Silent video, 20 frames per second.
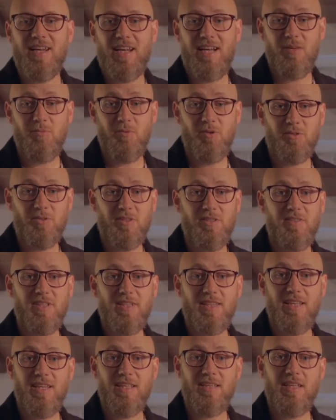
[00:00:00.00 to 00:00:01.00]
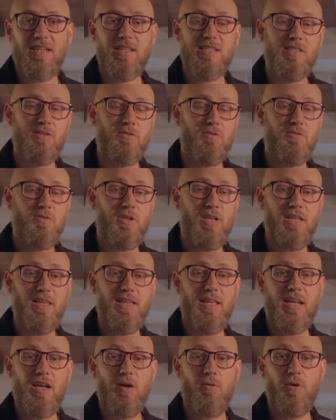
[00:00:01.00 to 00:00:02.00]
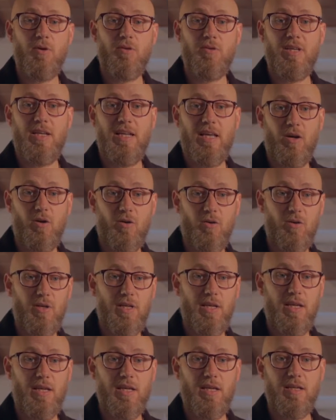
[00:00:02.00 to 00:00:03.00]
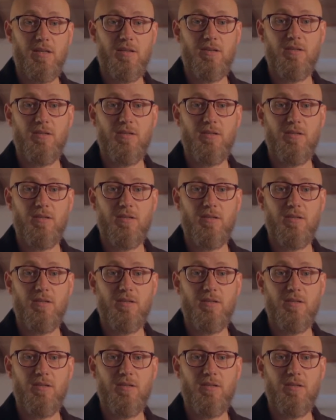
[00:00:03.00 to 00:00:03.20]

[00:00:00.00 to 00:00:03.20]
canale molto divertente che seguo volentieri è quello delle coliche.